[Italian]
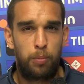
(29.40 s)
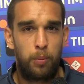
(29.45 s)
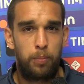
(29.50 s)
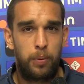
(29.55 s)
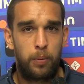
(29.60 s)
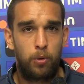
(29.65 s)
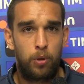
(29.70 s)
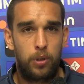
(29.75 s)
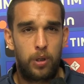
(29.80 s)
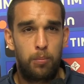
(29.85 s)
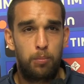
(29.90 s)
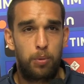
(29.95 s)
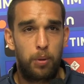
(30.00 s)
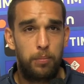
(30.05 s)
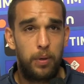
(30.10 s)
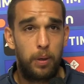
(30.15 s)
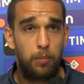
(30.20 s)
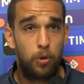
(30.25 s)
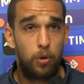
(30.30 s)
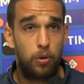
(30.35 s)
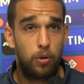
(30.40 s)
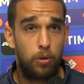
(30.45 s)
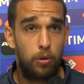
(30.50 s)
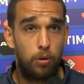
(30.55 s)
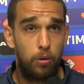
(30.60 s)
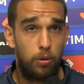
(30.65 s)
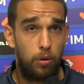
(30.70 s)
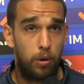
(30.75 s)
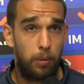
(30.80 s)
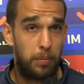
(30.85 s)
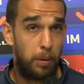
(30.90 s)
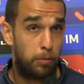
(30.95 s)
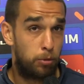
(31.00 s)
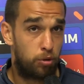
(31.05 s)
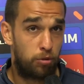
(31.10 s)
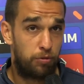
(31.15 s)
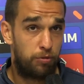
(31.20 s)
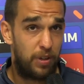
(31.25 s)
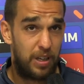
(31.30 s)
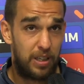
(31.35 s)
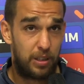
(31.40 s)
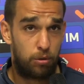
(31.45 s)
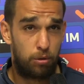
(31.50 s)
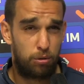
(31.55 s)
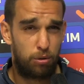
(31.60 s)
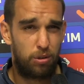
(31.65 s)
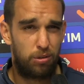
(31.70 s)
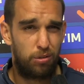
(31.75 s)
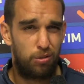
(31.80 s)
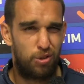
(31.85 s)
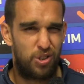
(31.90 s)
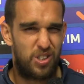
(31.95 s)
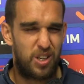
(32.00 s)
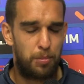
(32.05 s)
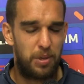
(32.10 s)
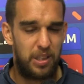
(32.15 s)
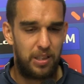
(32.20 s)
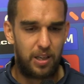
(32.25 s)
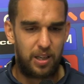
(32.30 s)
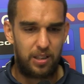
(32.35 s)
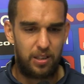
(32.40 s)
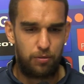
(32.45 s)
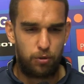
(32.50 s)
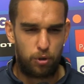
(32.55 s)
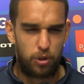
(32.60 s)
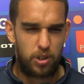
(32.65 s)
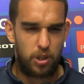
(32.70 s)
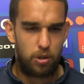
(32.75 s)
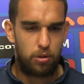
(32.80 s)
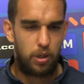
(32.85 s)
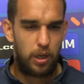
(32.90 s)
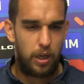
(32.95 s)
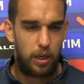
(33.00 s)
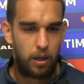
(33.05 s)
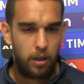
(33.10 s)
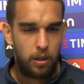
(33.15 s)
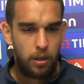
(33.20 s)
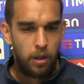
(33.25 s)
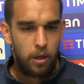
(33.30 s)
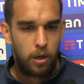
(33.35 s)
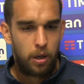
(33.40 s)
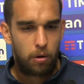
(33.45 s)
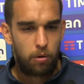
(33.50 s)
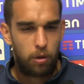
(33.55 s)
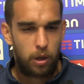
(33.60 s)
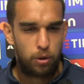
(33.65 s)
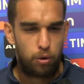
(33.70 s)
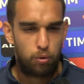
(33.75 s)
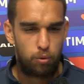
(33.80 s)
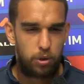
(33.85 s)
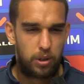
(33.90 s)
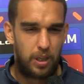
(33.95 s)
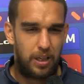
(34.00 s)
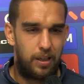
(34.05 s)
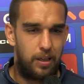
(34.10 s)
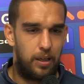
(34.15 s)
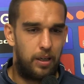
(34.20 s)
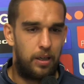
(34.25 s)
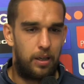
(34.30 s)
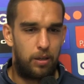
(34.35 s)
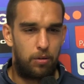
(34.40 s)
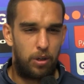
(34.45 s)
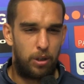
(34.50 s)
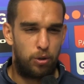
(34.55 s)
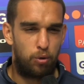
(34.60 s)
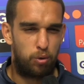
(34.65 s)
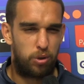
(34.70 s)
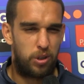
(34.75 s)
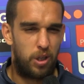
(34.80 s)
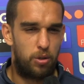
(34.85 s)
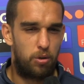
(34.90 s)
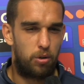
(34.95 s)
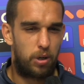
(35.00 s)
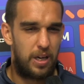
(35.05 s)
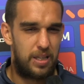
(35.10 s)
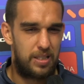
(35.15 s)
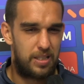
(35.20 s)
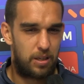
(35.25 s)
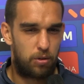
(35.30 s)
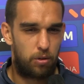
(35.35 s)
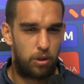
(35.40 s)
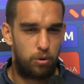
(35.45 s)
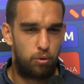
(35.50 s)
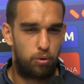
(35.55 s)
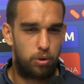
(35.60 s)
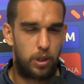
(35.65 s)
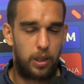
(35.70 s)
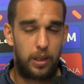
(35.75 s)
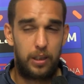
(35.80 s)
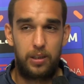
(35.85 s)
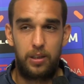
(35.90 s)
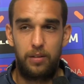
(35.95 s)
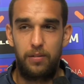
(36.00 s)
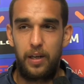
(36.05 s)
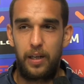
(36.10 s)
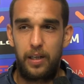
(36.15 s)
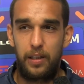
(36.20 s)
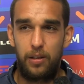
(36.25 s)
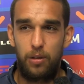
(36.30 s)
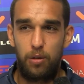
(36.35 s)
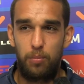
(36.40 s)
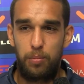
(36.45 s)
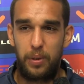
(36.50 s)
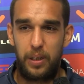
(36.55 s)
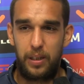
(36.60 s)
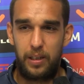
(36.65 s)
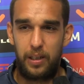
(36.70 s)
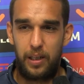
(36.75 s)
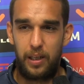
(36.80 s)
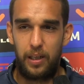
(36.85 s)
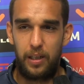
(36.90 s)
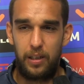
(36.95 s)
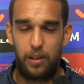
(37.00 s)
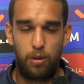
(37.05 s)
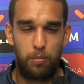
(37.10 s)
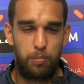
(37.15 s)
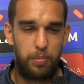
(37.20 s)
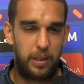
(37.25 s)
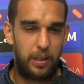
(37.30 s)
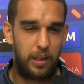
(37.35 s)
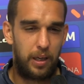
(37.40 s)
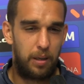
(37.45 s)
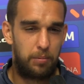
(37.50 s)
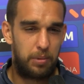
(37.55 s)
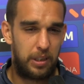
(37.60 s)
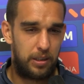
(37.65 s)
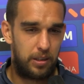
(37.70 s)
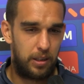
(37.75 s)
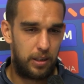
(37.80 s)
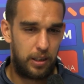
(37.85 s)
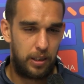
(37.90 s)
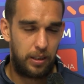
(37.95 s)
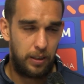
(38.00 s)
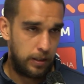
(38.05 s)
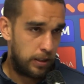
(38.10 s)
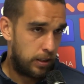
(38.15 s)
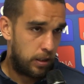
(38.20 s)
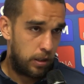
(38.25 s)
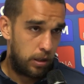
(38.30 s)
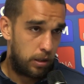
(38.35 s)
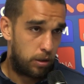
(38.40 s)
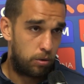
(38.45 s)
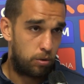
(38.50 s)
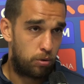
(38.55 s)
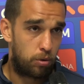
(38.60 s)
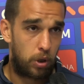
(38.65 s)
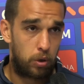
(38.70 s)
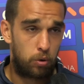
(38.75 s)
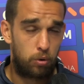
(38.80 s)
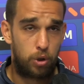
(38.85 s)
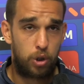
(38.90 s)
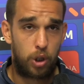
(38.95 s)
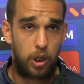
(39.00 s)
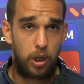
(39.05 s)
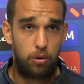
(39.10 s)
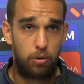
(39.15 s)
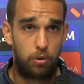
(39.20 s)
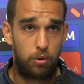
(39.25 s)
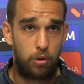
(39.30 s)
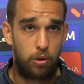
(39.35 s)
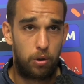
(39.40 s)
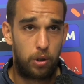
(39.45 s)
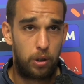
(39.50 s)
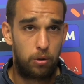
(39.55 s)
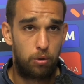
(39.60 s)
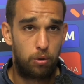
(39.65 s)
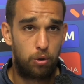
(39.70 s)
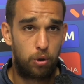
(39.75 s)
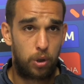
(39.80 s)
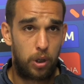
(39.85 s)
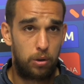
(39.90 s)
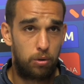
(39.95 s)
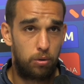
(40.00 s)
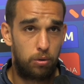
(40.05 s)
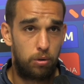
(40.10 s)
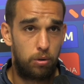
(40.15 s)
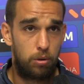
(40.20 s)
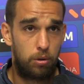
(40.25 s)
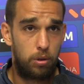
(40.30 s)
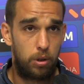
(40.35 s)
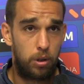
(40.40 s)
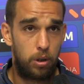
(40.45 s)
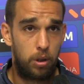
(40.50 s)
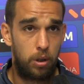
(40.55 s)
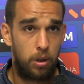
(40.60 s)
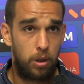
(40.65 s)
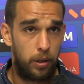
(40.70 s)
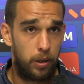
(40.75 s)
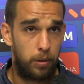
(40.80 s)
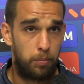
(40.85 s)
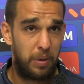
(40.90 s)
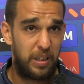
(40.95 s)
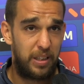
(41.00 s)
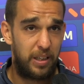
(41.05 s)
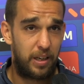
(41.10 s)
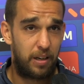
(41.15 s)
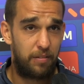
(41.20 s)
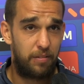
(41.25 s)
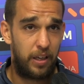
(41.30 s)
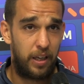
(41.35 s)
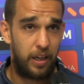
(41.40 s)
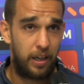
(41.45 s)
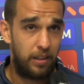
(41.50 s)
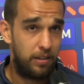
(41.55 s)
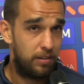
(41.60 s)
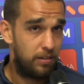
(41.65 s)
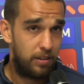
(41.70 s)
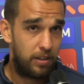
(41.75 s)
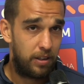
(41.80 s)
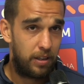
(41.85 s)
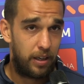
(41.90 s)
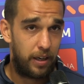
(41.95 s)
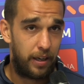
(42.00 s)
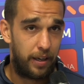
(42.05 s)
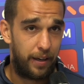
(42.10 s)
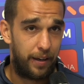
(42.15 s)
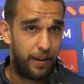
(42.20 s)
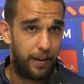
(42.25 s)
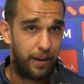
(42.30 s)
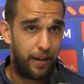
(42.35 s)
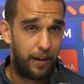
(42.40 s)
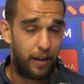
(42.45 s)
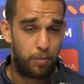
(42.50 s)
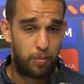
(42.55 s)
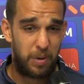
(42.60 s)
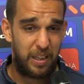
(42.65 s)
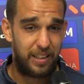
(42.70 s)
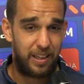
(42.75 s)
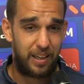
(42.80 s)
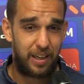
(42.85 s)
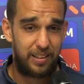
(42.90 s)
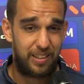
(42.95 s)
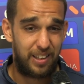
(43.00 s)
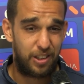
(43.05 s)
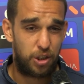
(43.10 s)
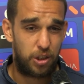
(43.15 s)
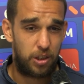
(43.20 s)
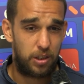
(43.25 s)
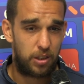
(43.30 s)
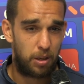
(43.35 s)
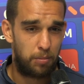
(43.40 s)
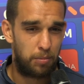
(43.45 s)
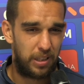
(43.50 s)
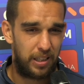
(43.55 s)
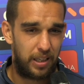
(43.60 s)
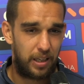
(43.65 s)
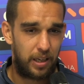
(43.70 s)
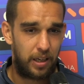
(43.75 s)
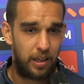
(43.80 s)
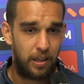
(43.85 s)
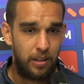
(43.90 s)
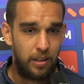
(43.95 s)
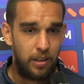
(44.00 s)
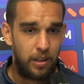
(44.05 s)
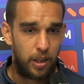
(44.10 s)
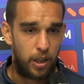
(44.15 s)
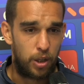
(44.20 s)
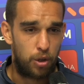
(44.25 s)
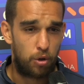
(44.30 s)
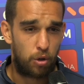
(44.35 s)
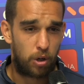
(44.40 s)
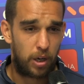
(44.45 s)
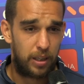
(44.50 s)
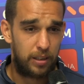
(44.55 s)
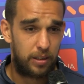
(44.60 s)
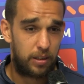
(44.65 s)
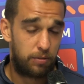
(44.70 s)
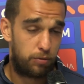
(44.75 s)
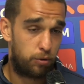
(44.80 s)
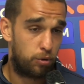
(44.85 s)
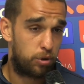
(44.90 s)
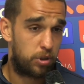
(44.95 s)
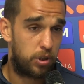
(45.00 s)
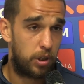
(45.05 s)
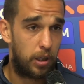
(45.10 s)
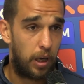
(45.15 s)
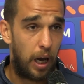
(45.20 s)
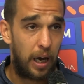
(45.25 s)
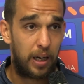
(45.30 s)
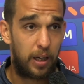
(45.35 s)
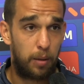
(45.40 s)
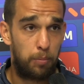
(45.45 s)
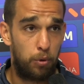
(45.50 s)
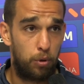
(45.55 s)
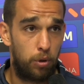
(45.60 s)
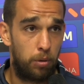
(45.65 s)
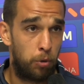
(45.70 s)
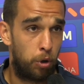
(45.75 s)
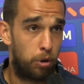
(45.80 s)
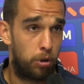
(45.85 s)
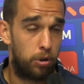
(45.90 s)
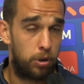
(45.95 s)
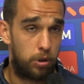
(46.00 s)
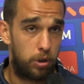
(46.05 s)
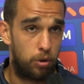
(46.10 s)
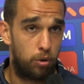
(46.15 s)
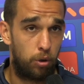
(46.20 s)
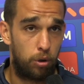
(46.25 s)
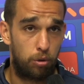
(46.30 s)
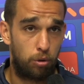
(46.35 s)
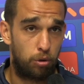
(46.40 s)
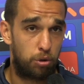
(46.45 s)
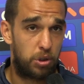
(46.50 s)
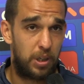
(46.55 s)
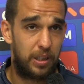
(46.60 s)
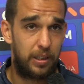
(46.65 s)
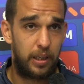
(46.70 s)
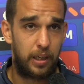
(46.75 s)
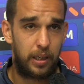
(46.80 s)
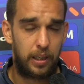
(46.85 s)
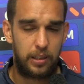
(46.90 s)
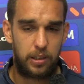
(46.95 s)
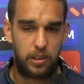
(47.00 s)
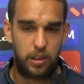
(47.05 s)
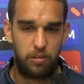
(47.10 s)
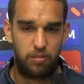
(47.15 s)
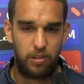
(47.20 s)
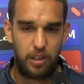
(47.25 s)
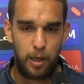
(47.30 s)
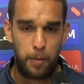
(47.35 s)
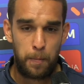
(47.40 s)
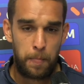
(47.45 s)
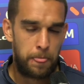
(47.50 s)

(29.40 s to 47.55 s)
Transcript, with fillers: il primo tempo abbiamo, abbiamo sofferto, non, non, siamo entrati forse con la, con, la giusta, con la, giusta, ignoranza, con la giusta cattiveria di non perdere, di non perdere la partita. Loro hanno giocato, hanno giocato in maniera vera, eh, in maniera decisa, in maniera ignorante, forse anche più di, noi, di noi nonostante la classifica